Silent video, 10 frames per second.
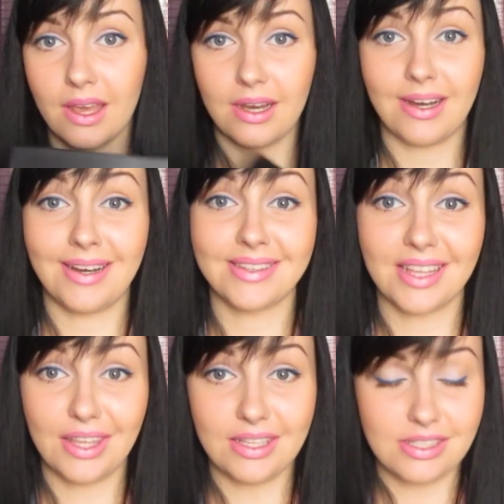А,
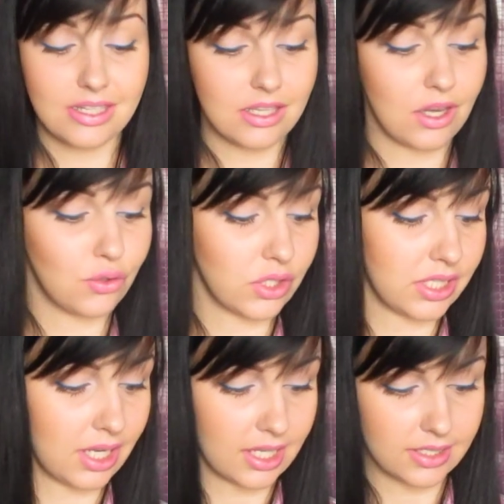такие тени я уже
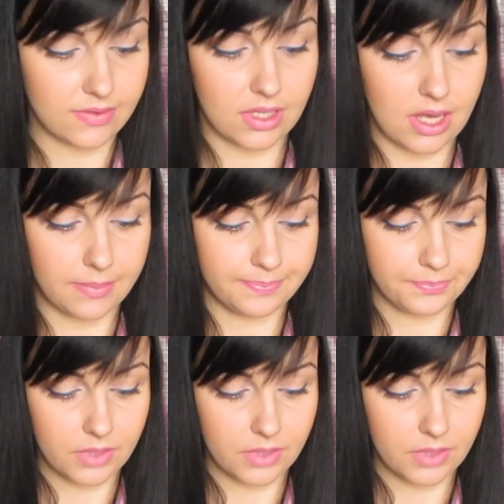заказывала